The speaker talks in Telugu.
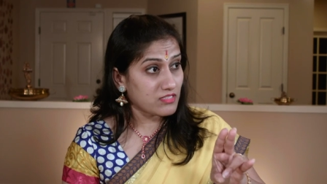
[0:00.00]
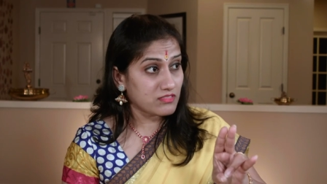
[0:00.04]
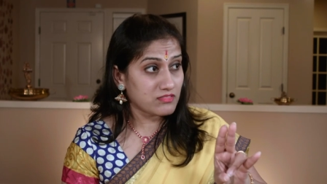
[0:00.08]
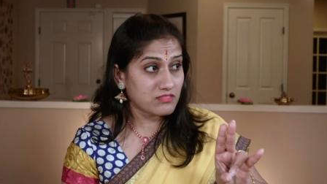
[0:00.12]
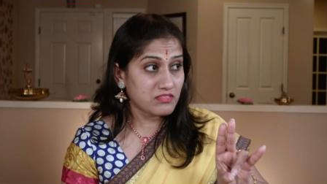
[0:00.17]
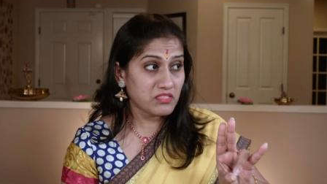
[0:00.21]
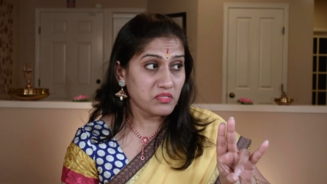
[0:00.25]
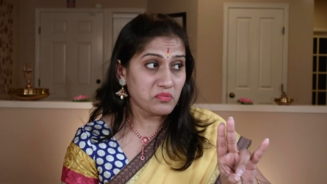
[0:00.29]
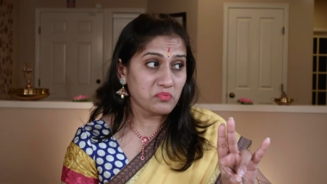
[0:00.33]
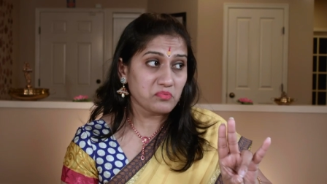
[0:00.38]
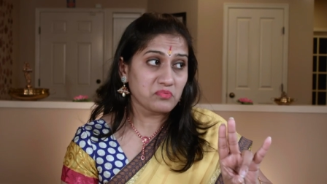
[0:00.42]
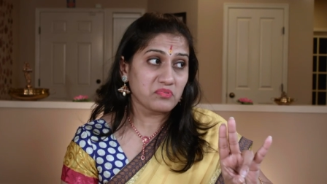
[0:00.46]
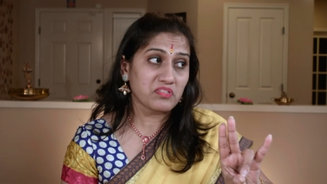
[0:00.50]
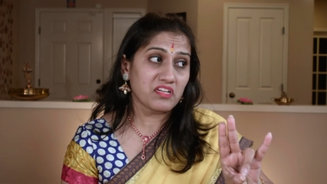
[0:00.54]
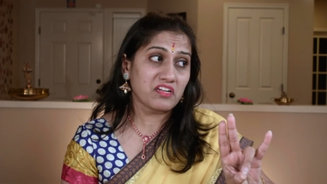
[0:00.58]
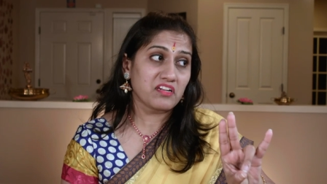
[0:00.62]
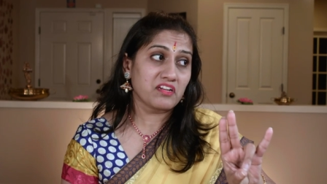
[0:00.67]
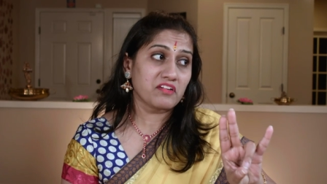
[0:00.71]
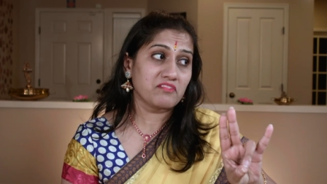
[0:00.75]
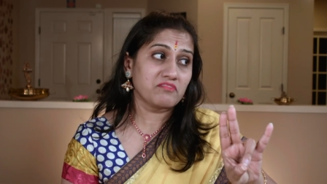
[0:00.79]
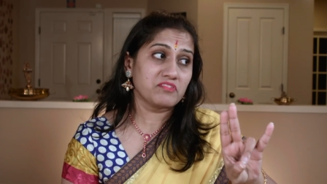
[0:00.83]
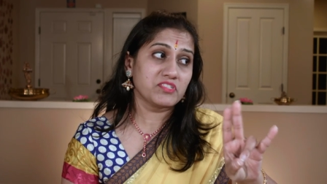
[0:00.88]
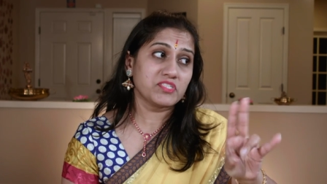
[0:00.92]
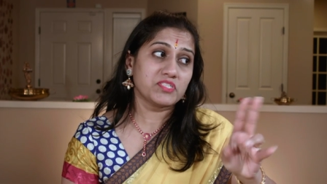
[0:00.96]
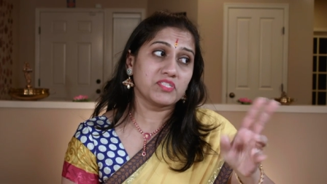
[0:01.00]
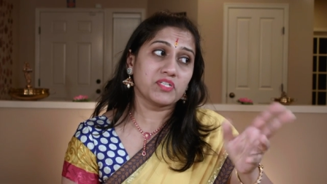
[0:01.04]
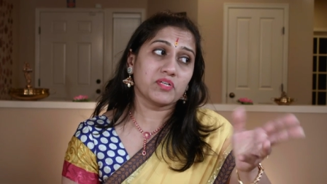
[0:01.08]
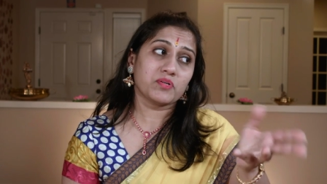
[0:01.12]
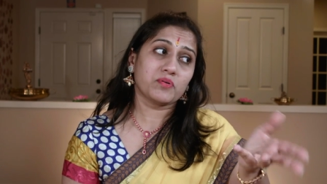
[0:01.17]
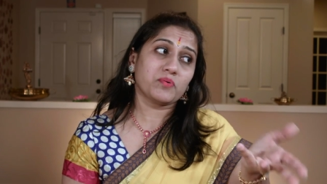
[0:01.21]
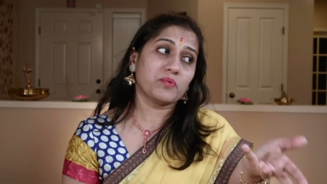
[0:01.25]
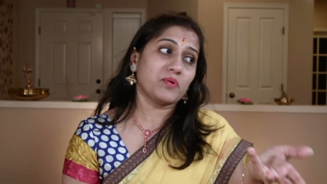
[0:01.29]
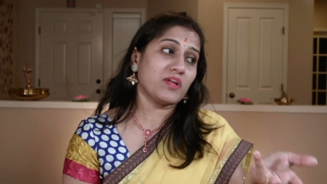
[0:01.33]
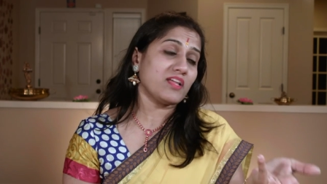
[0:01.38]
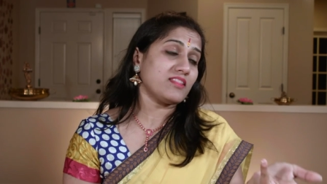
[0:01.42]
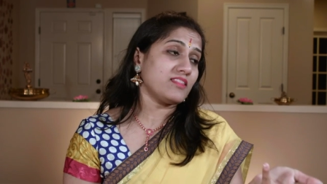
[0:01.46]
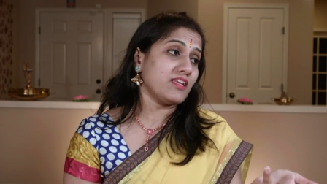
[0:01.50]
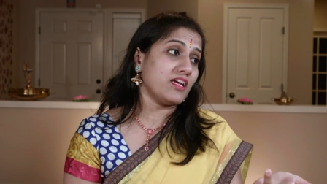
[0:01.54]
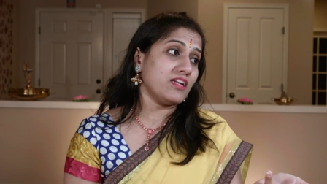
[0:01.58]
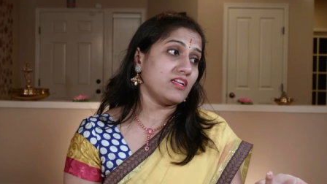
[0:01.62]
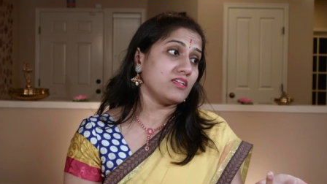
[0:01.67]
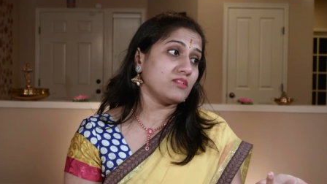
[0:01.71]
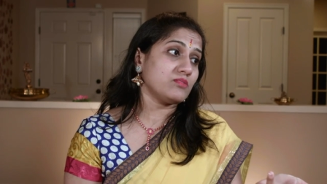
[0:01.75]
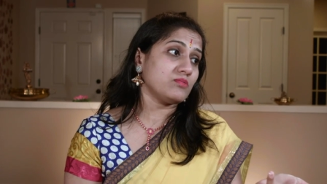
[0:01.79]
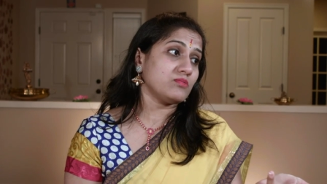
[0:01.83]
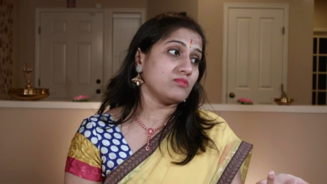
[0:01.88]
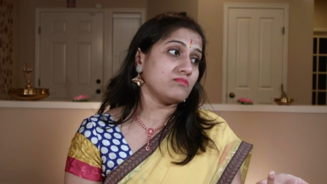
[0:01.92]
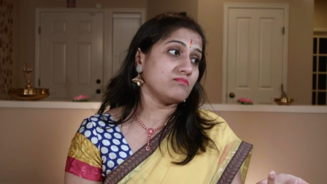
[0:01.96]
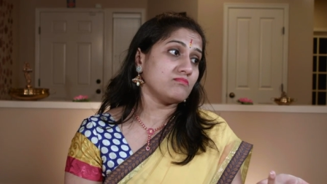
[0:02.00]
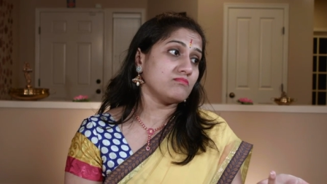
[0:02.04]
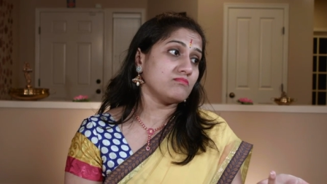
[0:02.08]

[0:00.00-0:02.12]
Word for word: శక్తి ఉందన్న విషయం కూడా తెలీదు